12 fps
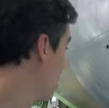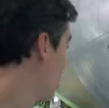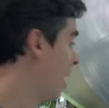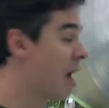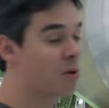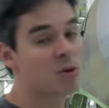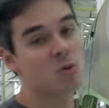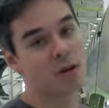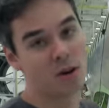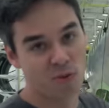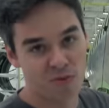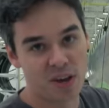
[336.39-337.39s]
Claro que isso
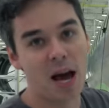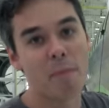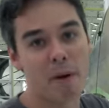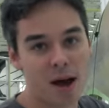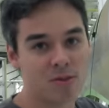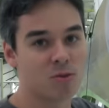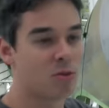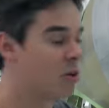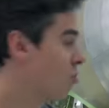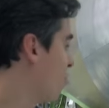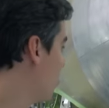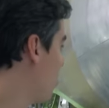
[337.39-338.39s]
aqui não fica aberto
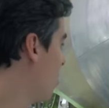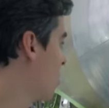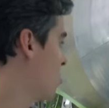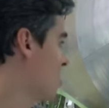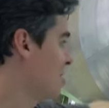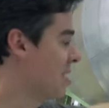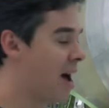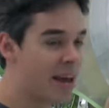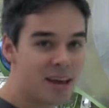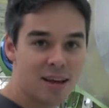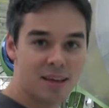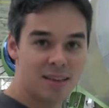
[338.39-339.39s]
durante o voo, ele só
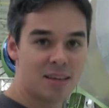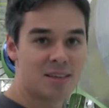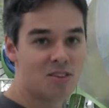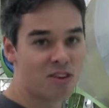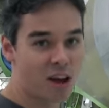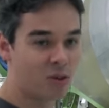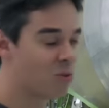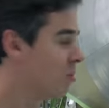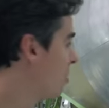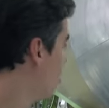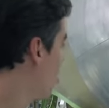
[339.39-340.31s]
sai desse jeito